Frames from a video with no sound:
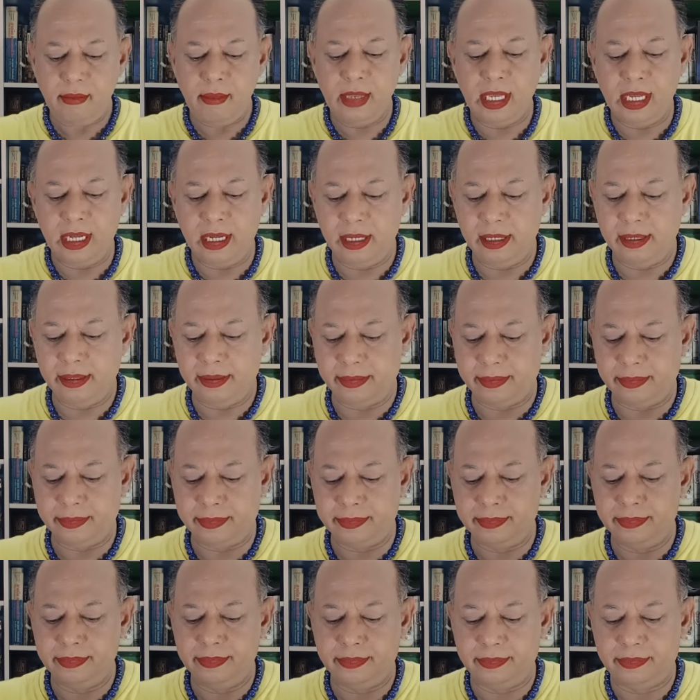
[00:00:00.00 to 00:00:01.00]
อื
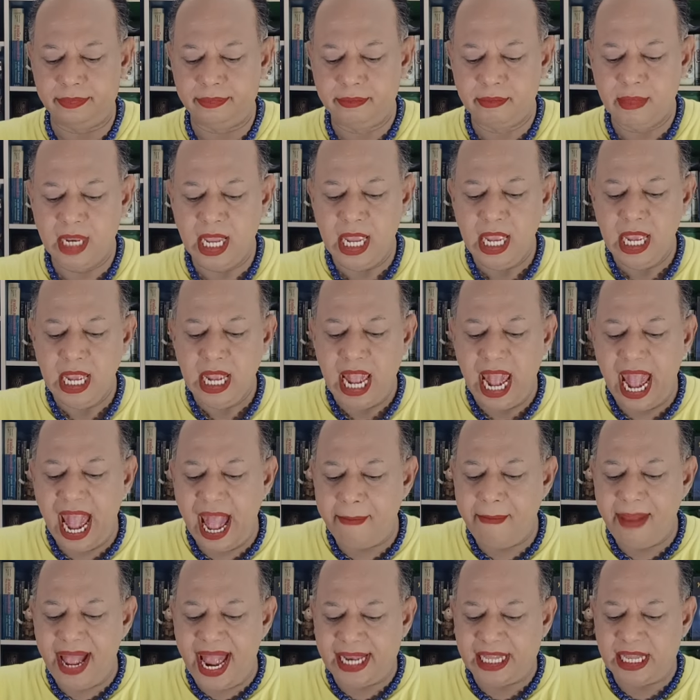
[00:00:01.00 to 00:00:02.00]
ม
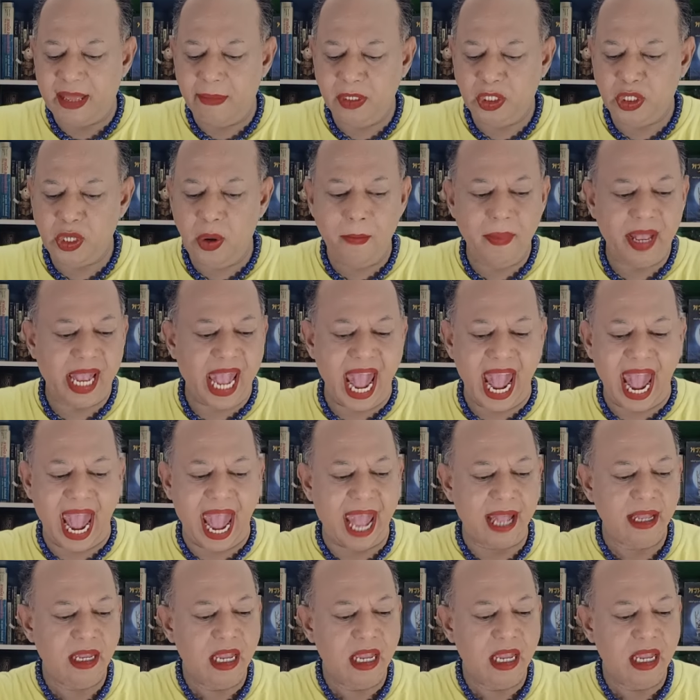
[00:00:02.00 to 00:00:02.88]
อามาท่านผู้ชมค่ะ